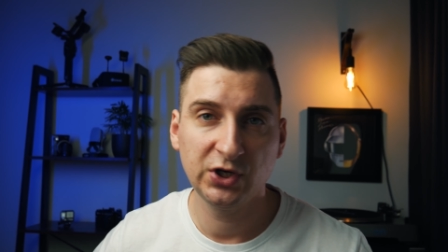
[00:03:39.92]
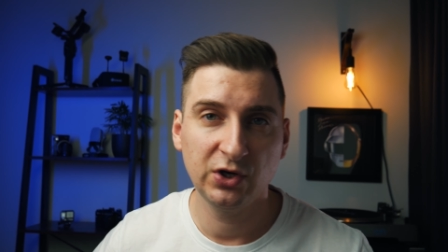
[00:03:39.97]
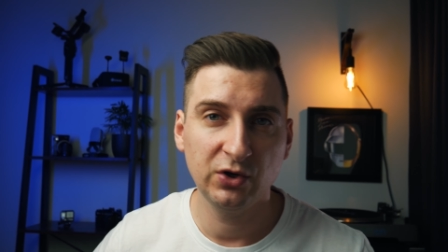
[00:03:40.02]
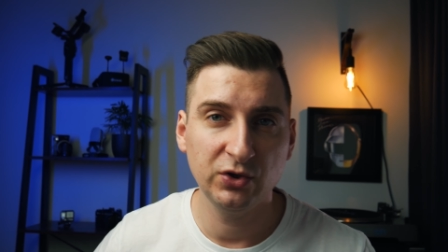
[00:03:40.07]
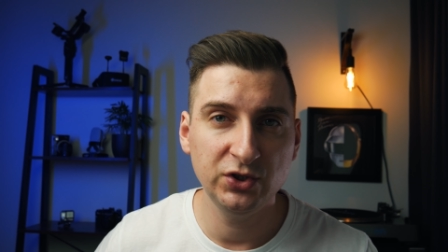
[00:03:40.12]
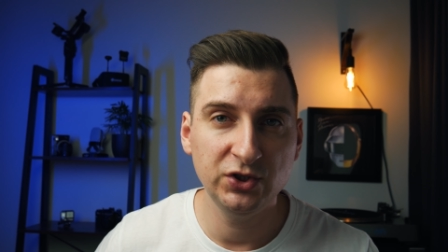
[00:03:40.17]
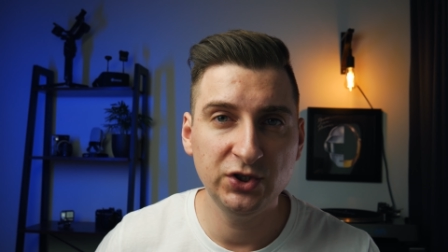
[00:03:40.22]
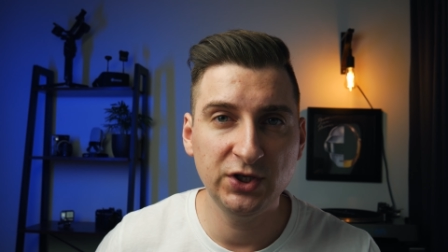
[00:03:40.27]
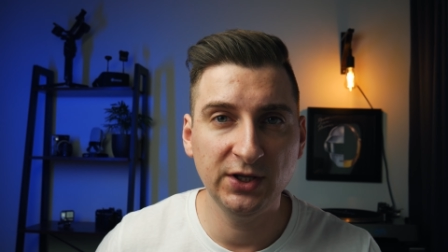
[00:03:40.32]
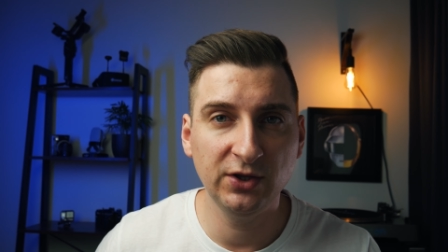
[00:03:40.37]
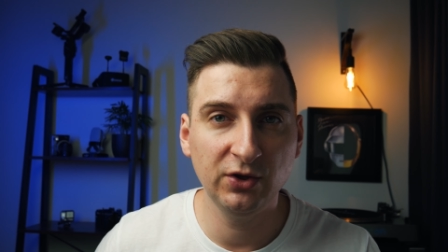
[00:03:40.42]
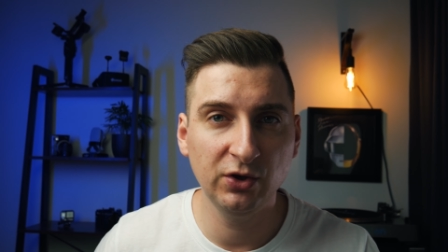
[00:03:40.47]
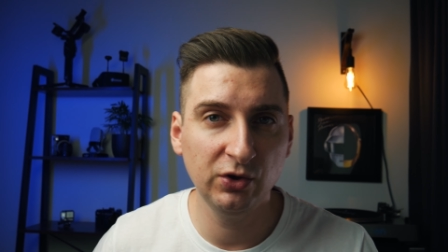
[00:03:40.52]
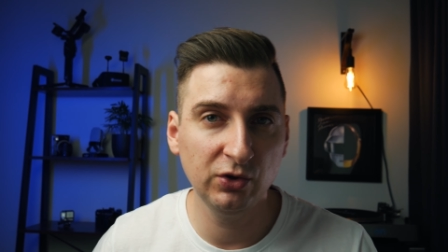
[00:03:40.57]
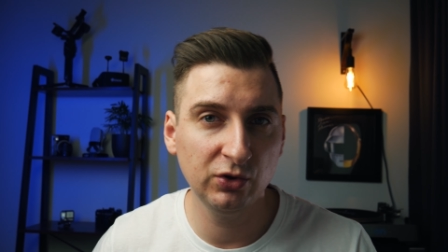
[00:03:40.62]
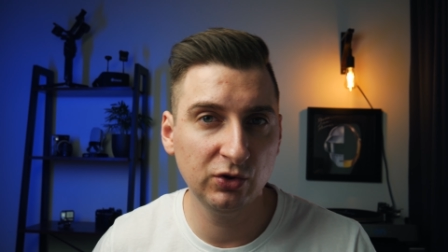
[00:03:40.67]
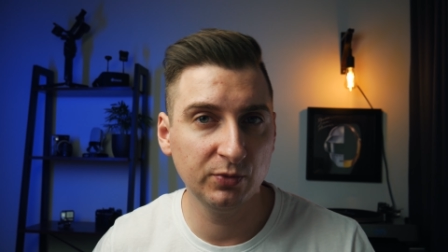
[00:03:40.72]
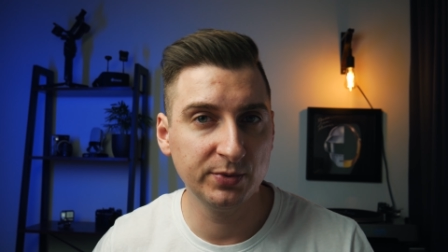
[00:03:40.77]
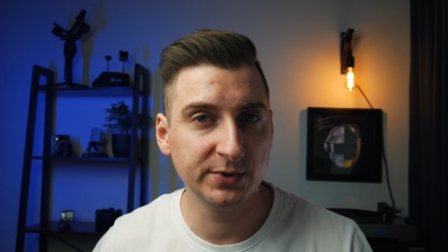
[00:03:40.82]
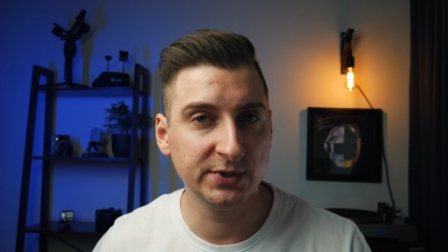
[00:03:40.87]
Przechodzicie do
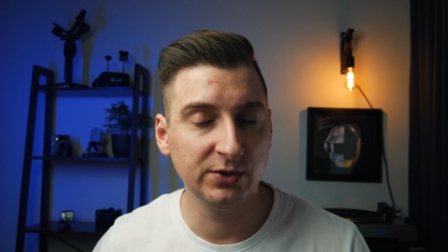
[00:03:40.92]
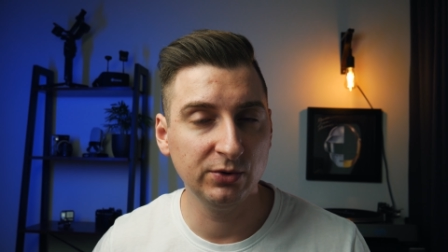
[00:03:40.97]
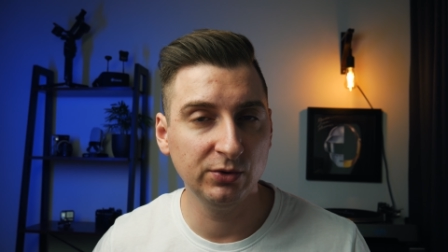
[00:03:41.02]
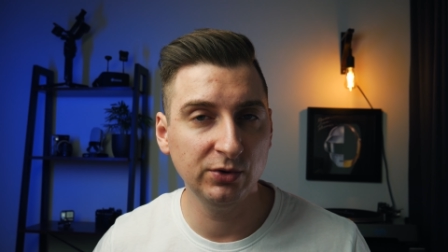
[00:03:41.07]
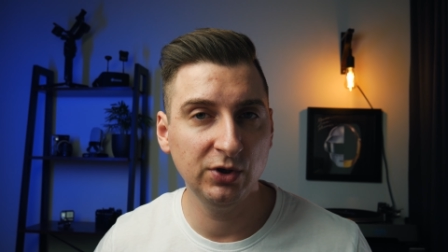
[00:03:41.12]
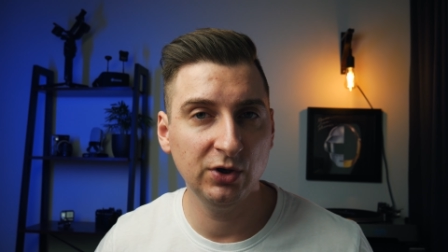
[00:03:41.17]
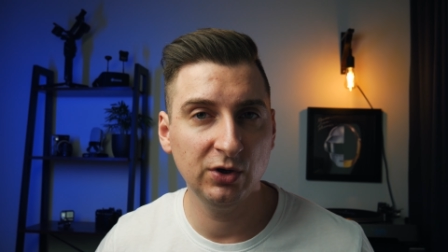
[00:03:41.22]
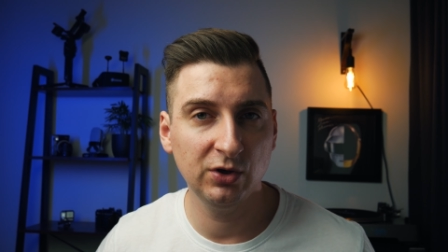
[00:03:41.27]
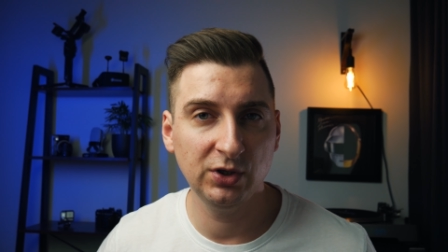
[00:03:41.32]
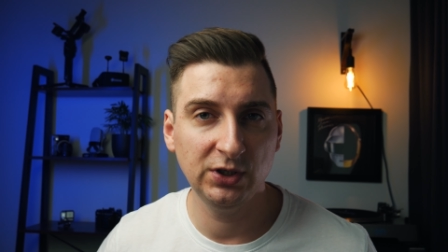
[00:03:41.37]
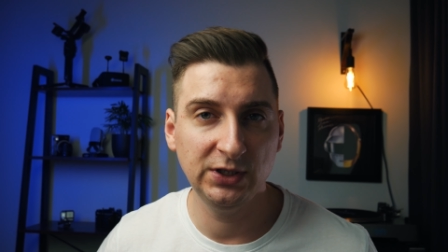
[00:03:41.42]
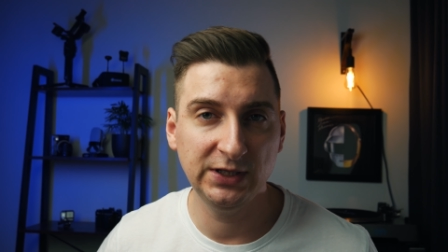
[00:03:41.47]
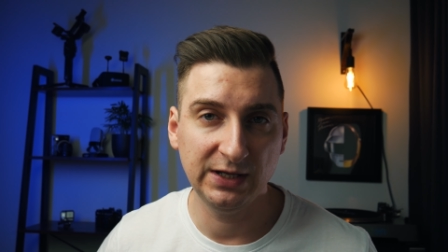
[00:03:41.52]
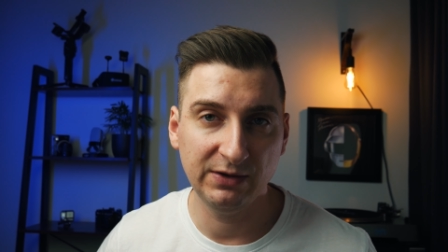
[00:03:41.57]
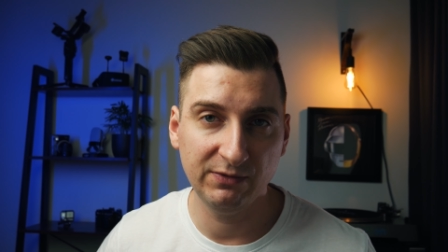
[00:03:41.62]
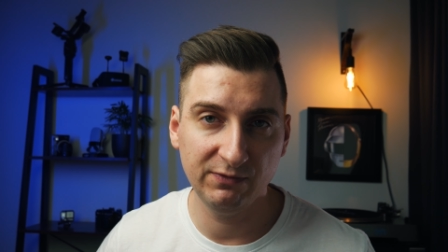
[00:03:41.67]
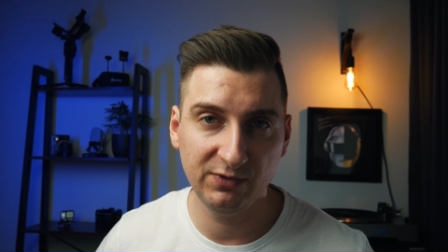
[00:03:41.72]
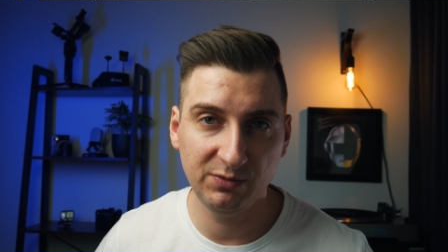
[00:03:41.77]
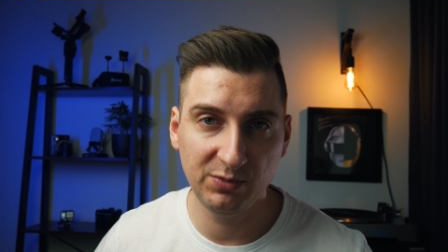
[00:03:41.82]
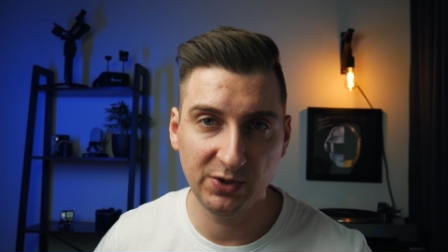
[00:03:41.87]
YouTube Studio i
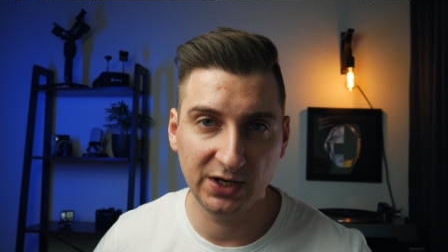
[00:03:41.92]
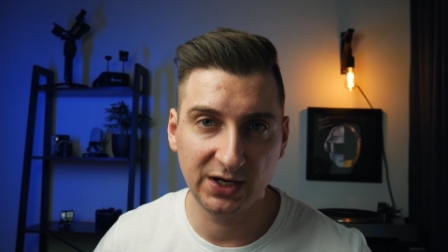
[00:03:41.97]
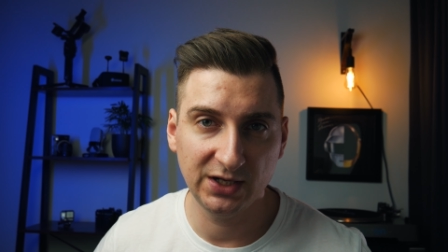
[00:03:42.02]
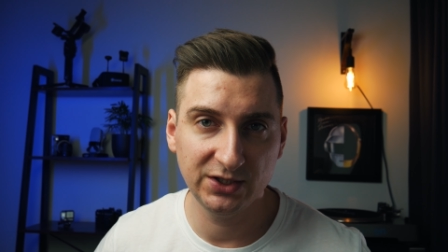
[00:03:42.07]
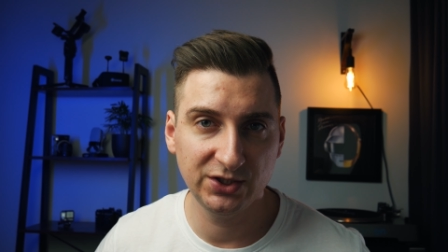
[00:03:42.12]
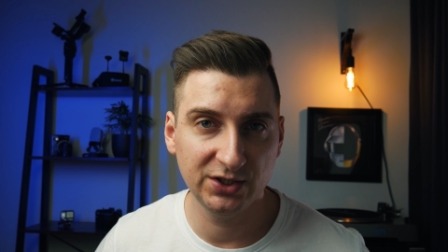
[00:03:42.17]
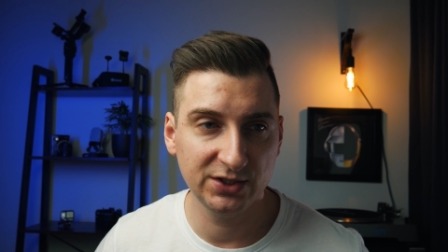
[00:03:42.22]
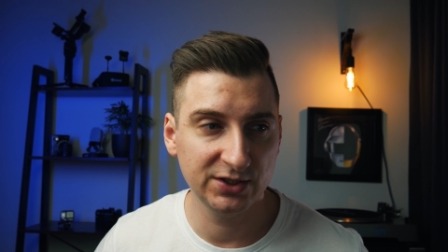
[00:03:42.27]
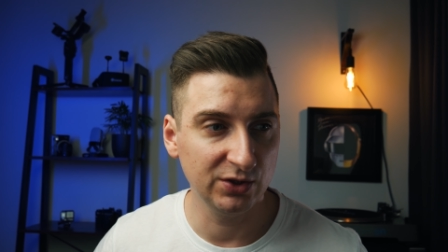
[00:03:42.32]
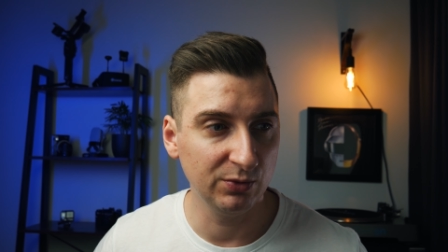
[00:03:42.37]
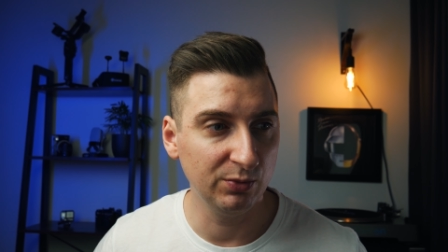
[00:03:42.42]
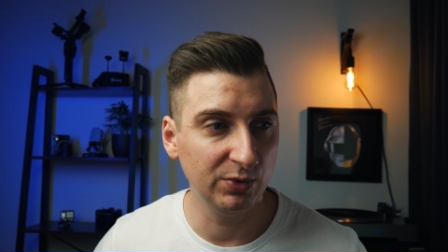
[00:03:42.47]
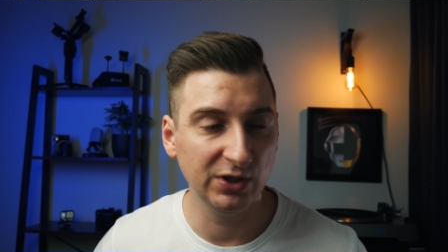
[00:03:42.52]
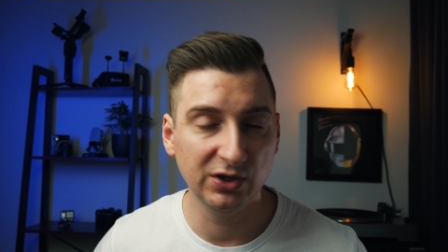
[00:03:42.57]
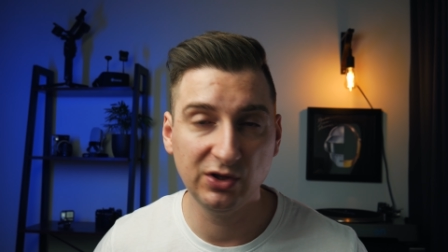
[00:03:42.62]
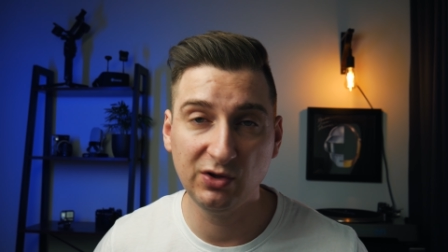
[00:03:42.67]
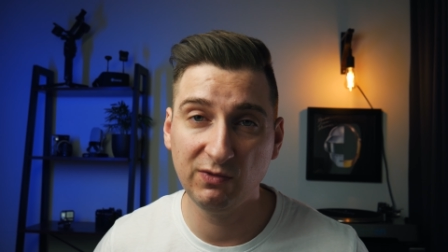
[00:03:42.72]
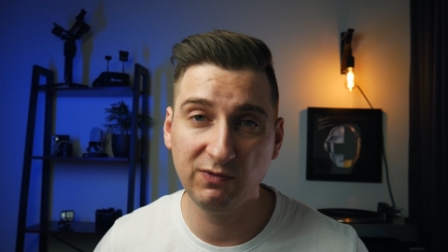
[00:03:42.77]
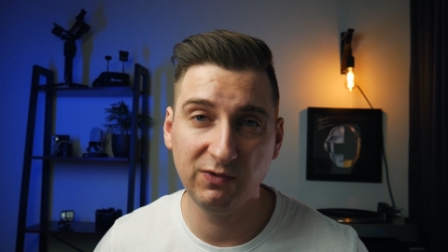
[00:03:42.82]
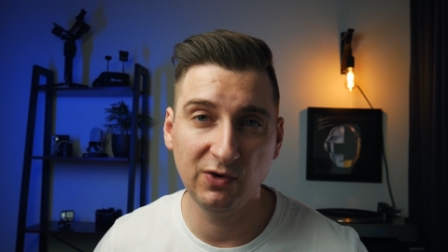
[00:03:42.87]
tam wybieracie
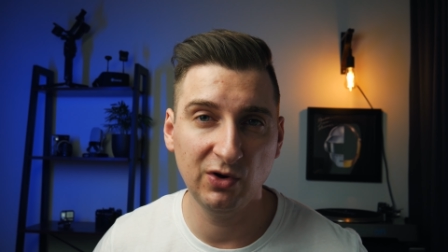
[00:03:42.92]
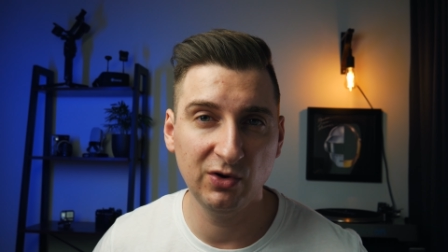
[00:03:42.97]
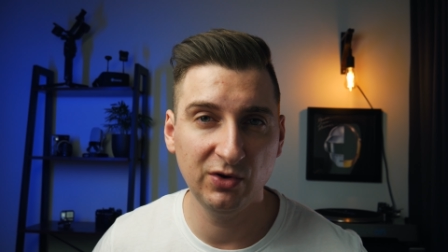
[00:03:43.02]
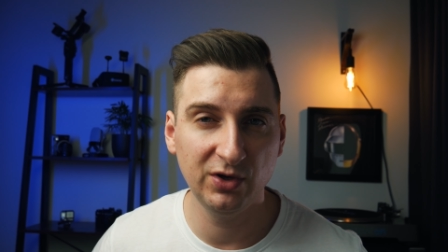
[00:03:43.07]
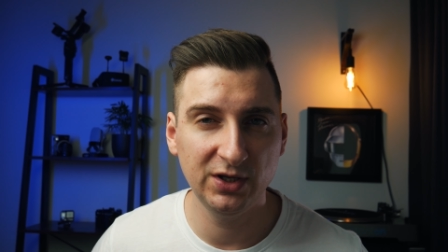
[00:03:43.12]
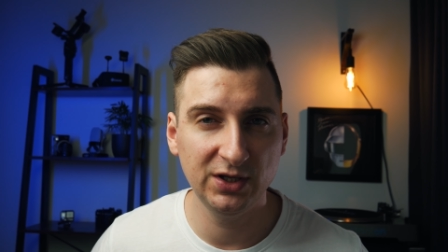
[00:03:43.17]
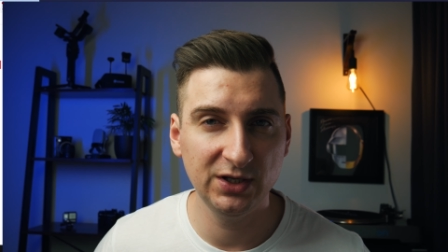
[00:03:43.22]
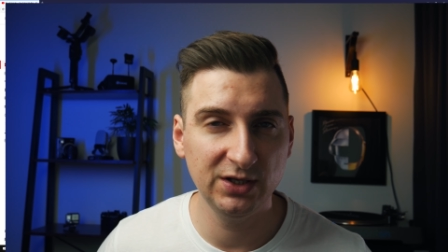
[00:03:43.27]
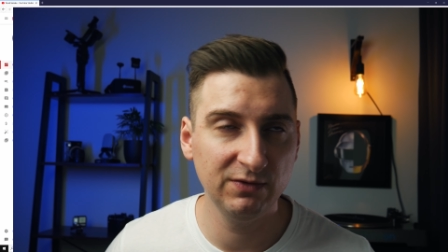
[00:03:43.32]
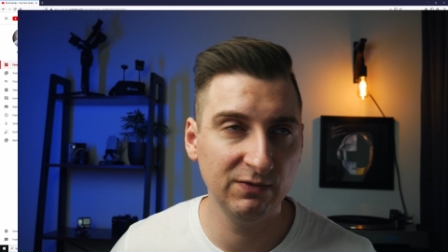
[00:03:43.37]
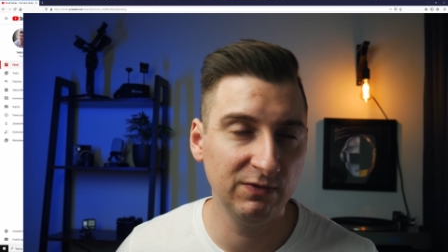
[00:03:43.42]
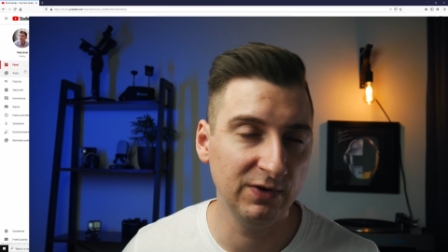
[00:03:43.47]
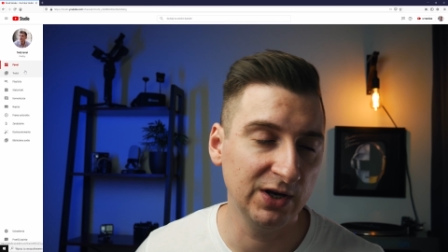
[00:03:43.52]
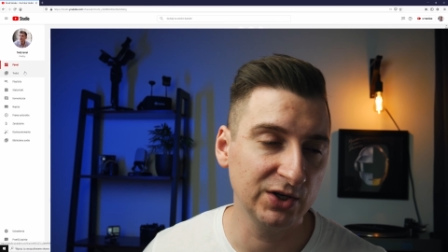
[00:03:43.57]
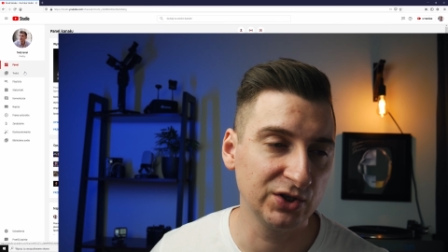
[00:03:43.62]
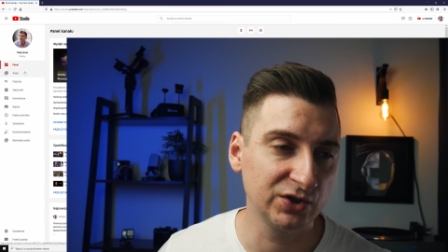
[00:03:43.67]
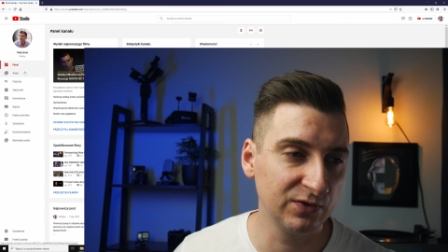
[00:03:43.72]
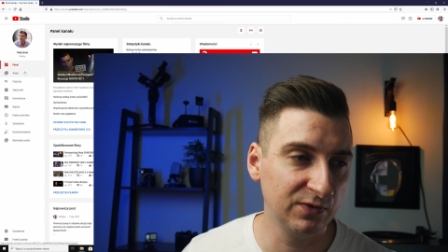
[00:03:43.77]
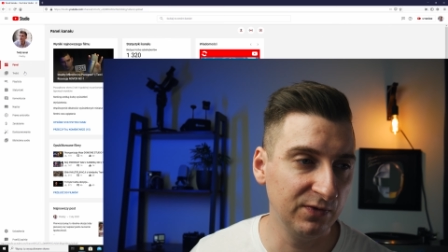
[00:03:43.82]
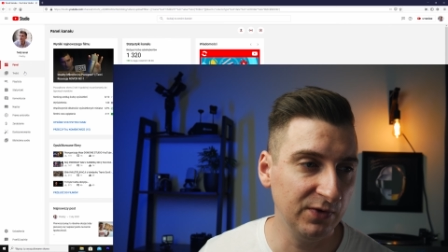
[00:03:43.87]
sobie dowolny
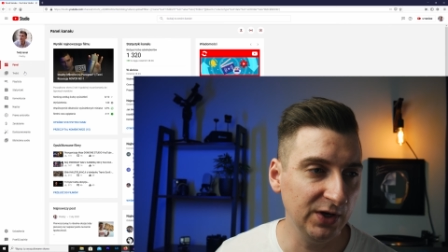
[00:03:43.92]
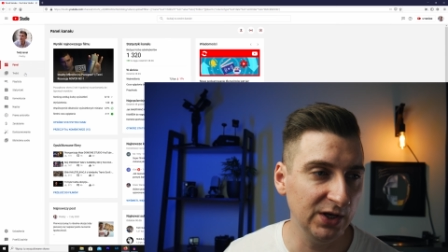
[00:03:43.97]
wasz